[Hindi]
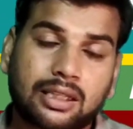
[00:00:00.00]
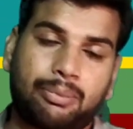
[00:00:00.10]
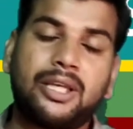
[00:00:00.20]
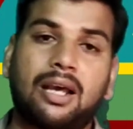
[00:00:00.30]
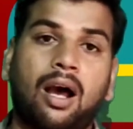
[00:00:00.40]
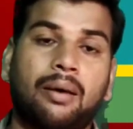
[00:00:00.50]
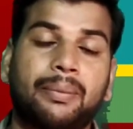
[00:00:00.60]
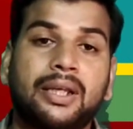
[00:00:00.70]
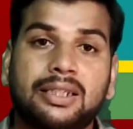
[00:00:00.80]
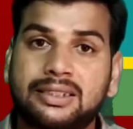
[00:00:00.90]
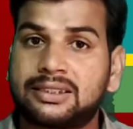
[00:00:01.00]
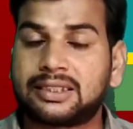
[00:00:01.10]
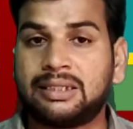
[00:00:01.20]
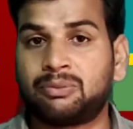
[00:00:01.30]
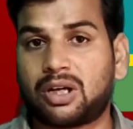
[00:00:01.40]
तभी आप इस
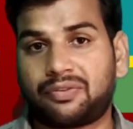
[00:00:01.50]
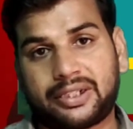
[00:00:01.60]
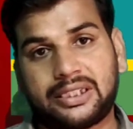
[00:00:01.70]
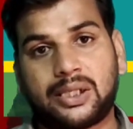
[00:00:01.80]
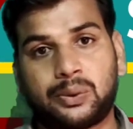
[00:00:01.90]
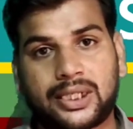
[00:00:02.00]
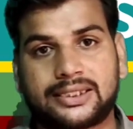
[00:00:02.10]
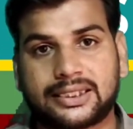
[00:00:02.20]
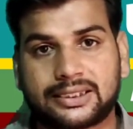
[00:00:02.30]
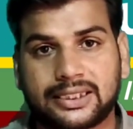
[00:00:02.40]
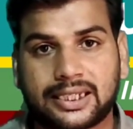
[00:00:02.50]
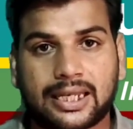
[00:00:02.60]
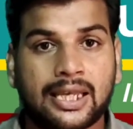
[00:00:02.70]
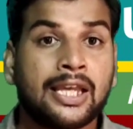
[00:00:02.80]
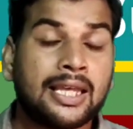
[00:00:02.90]
स्कीम का फ़ायदा उठा सकते हैं